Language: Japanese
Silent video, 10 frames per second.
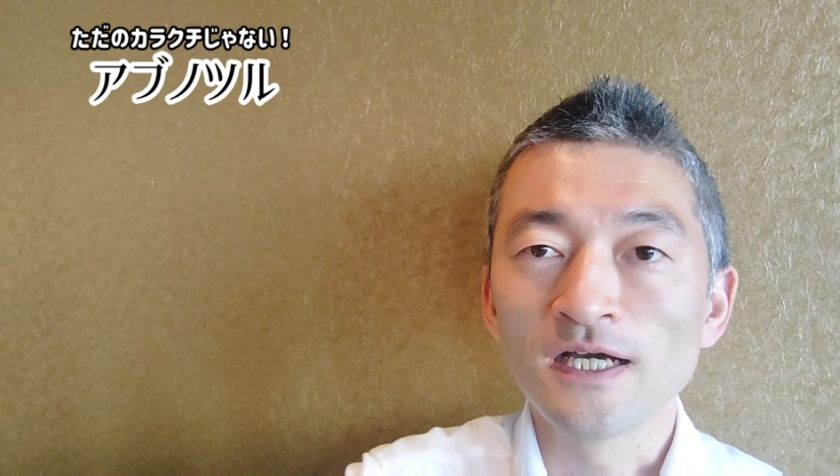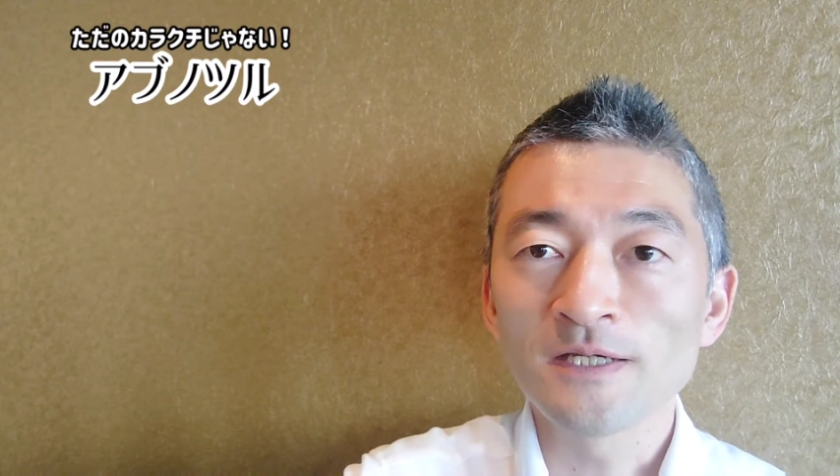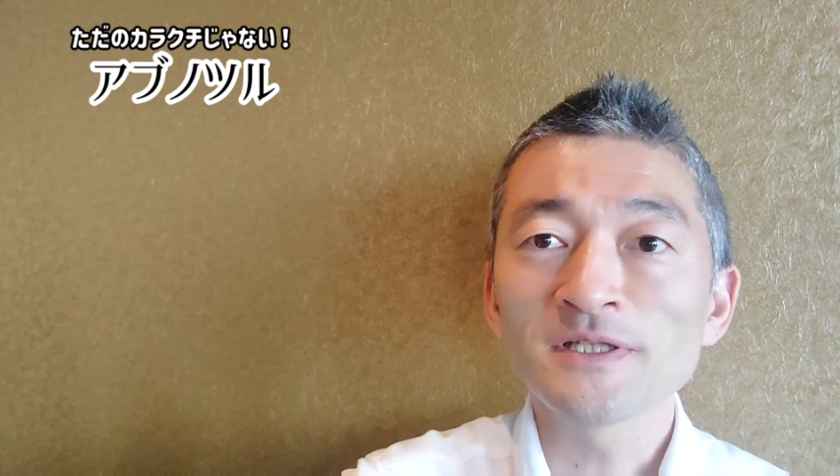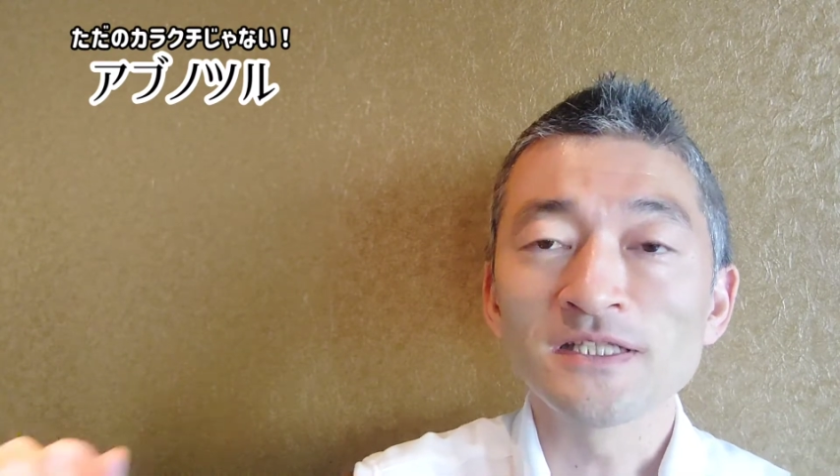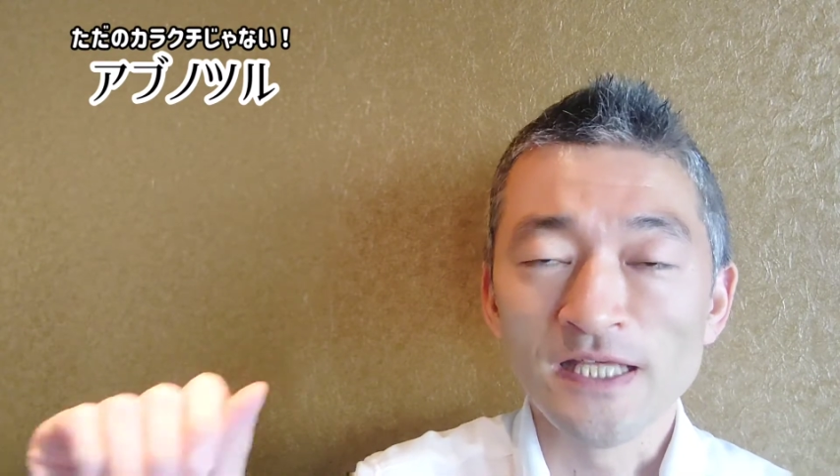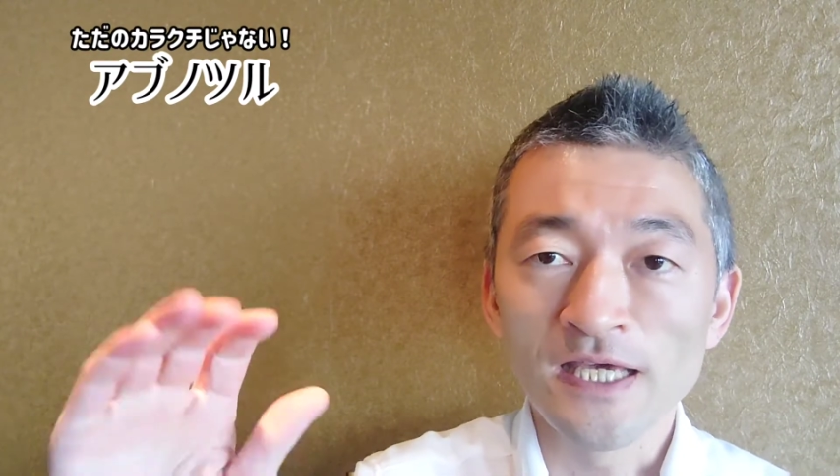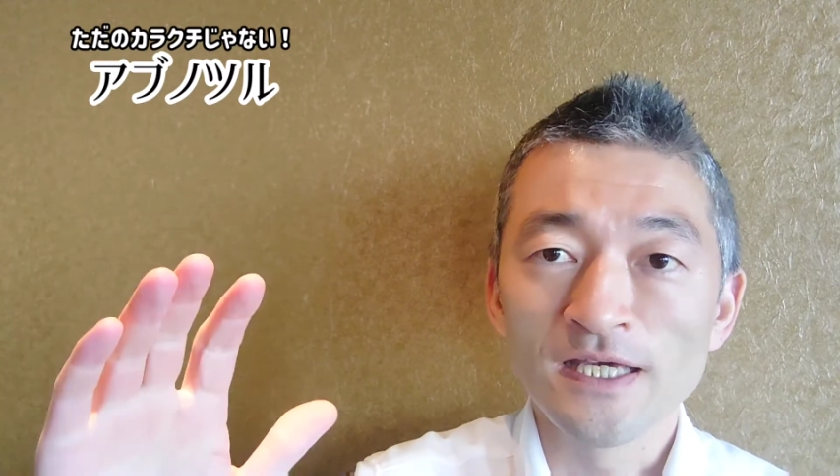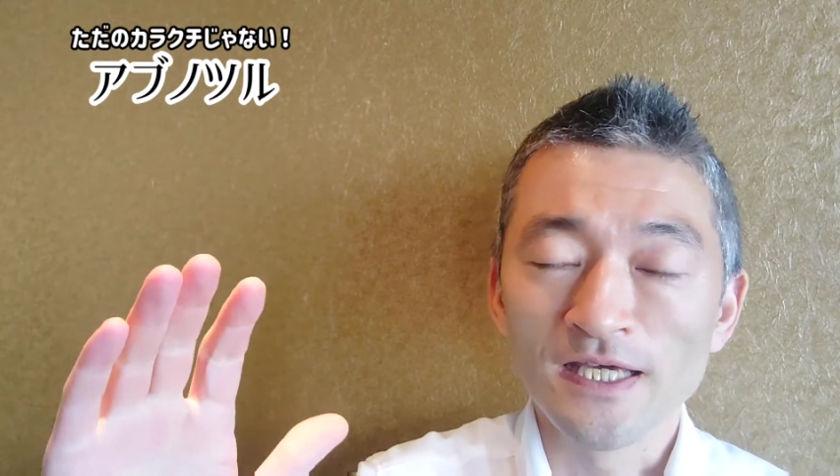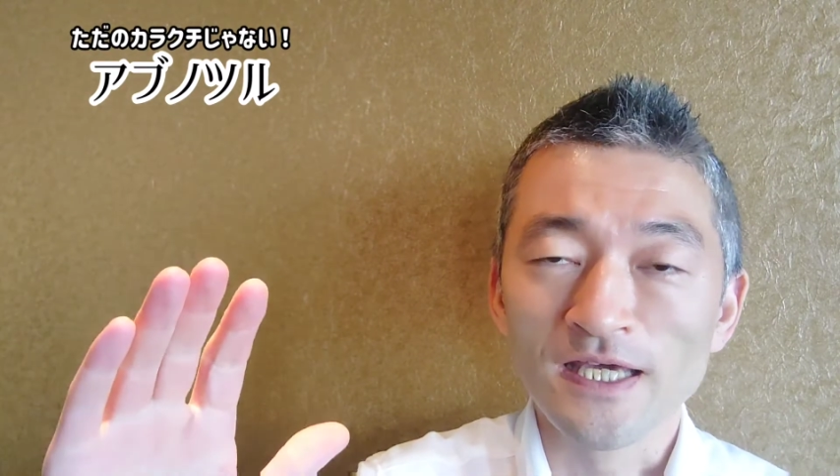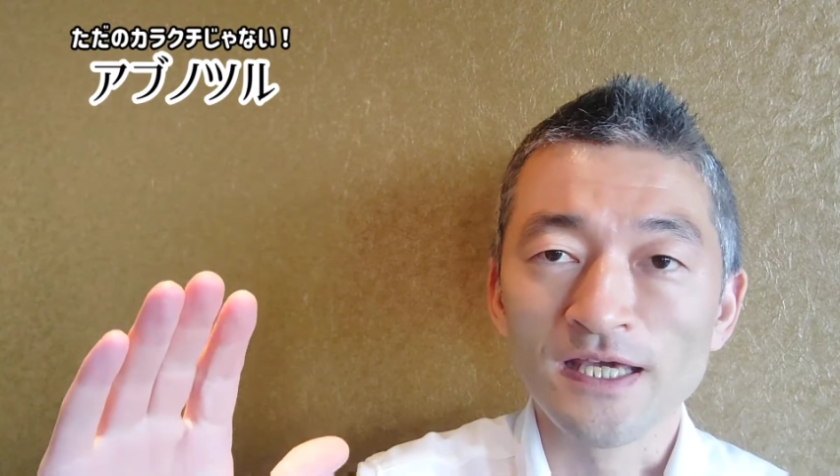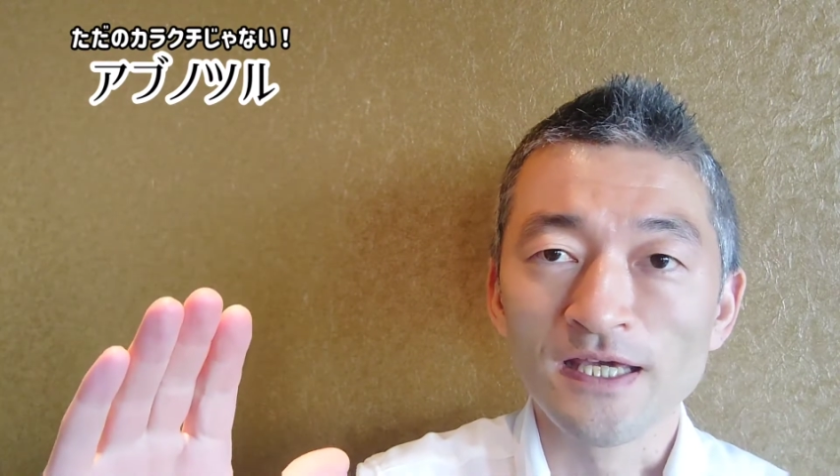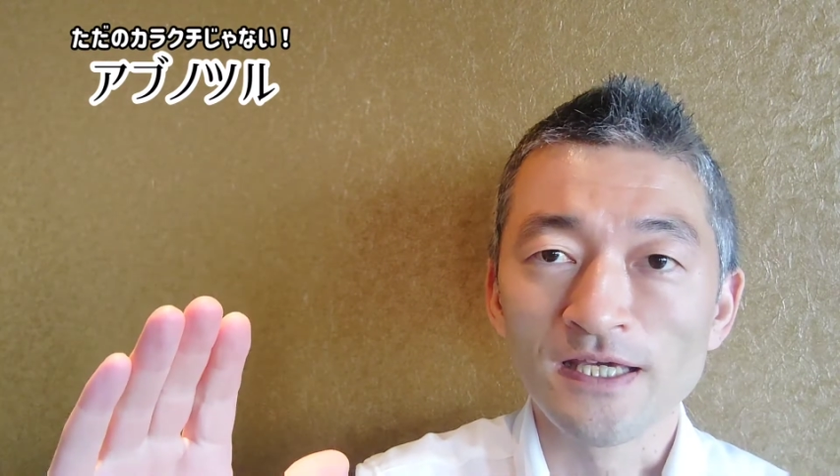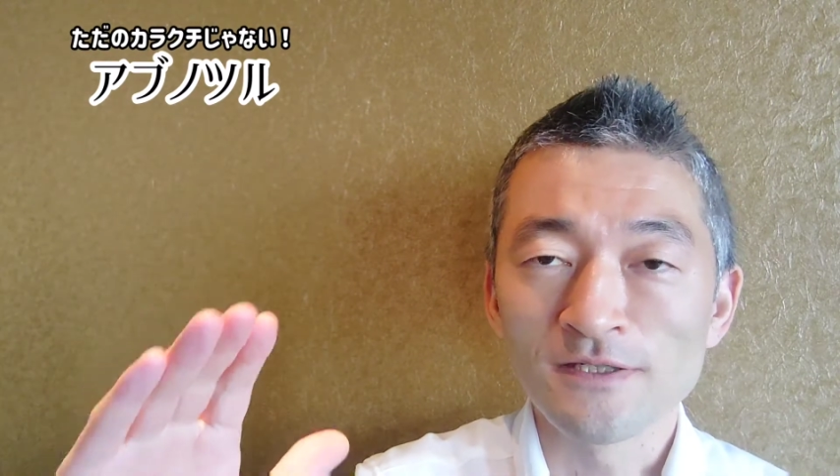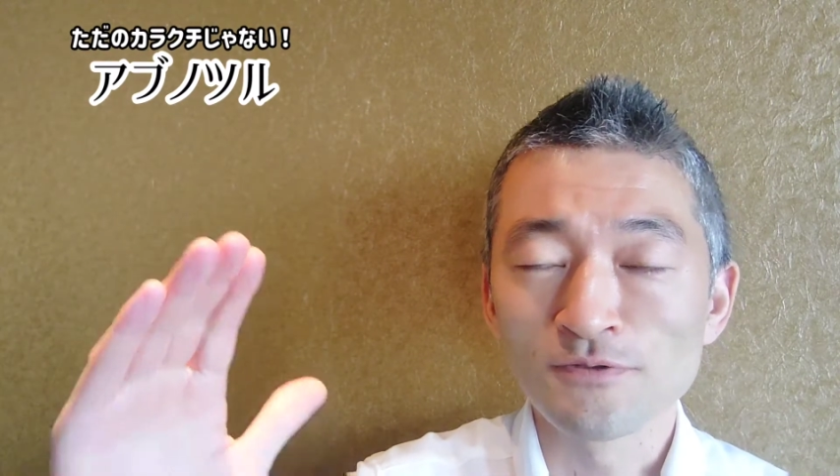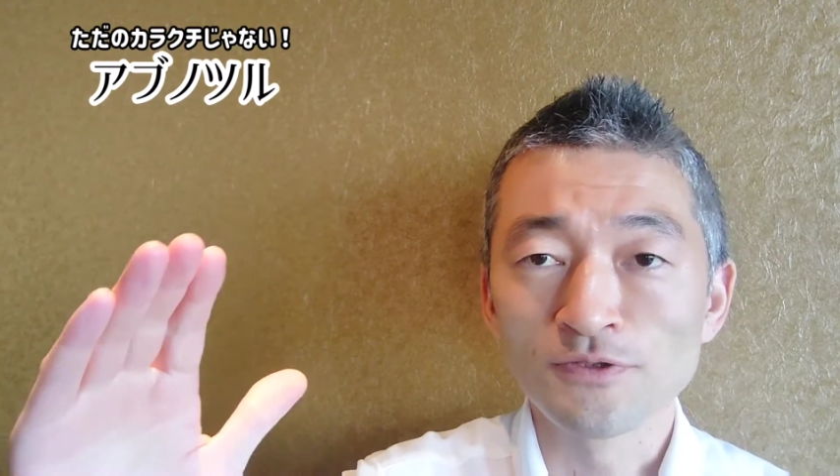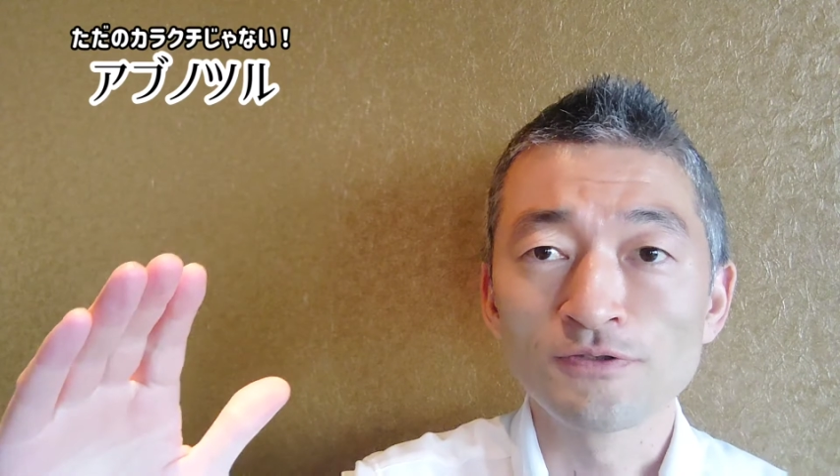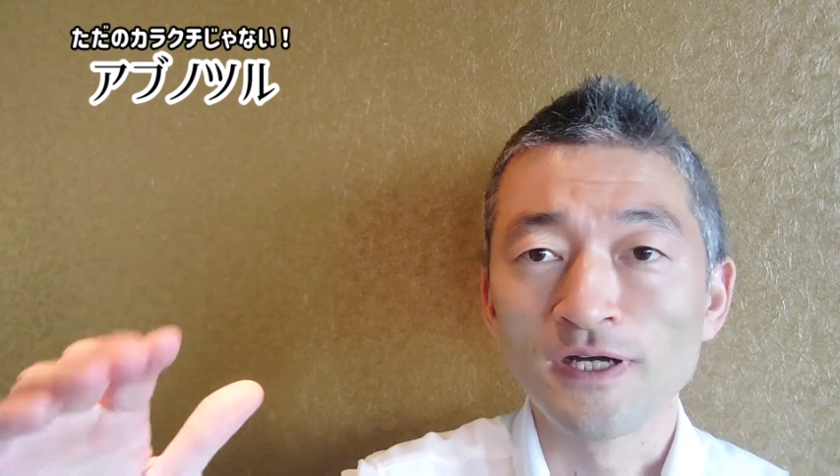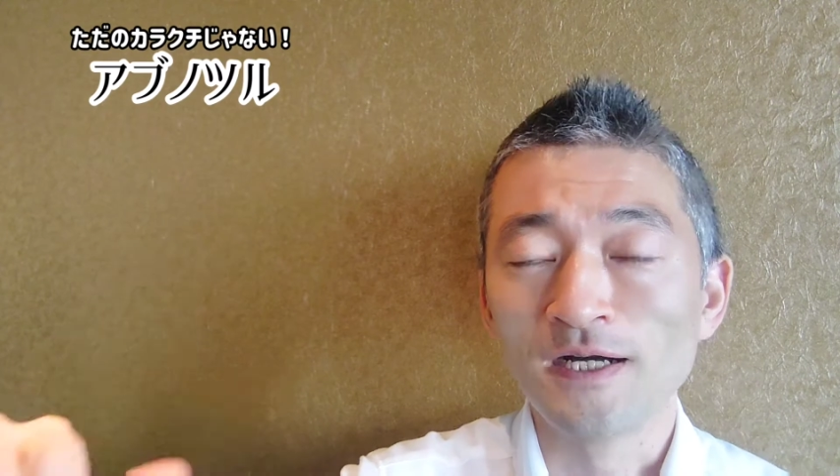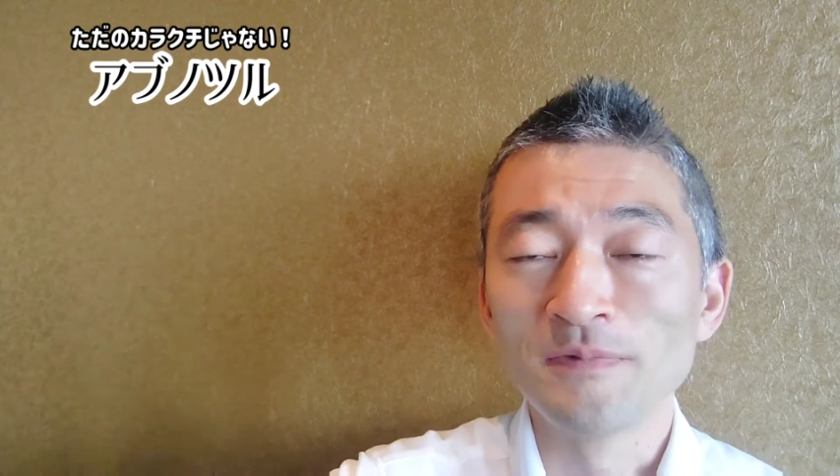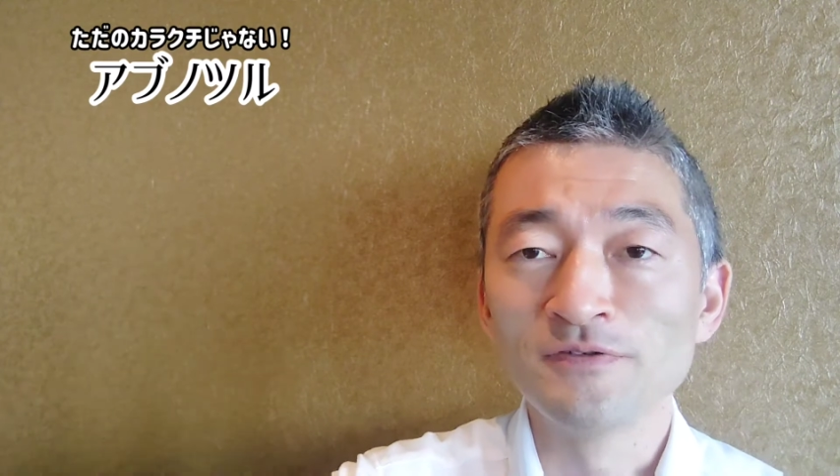誤ってね、えー、役所の人が、